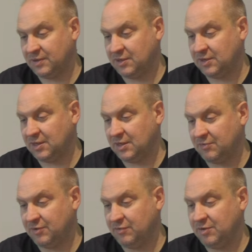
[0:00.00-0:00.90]
was ich
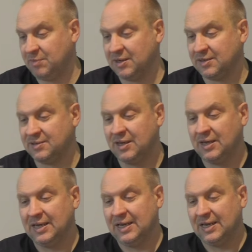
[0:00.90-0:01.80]
da, wie, wie man das
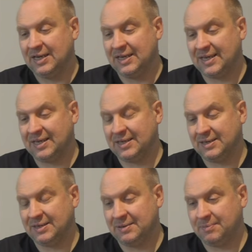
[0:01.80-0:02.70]

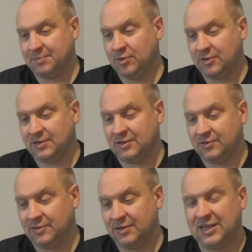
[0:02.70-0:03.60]
benutzen
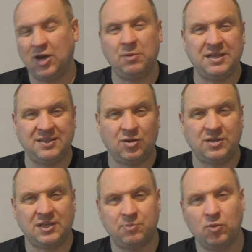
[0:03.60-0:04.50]
soll. Und ich glaube, das ist auch
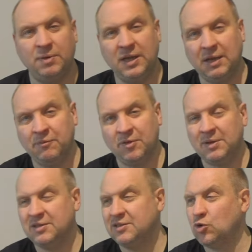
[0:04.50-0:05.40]
das Problem, wenn
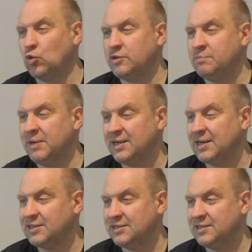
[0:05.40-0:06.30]
man diese großen
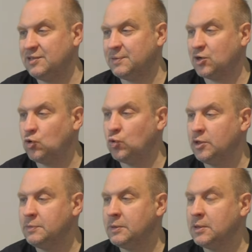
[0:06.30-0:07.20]
Becher hat. Die sind zwar
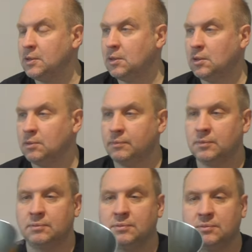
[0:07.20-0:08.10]
cool,
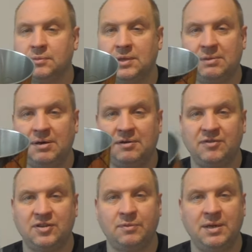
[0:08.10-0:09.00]
aber
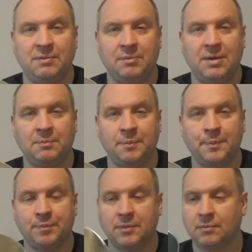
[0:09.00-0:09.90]
was soll man damit machen?
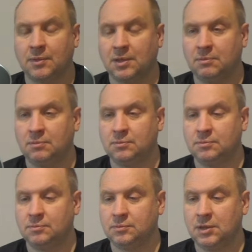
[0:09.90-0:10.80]

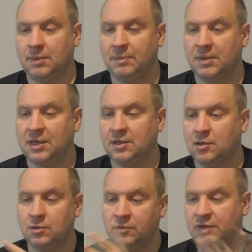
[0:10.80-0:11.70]
Ich meine, man kann
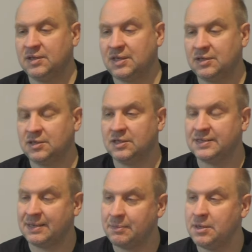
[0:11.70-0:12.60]
da irgendwelche Sachen drin
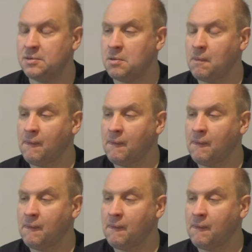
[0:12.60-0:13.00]
sammeln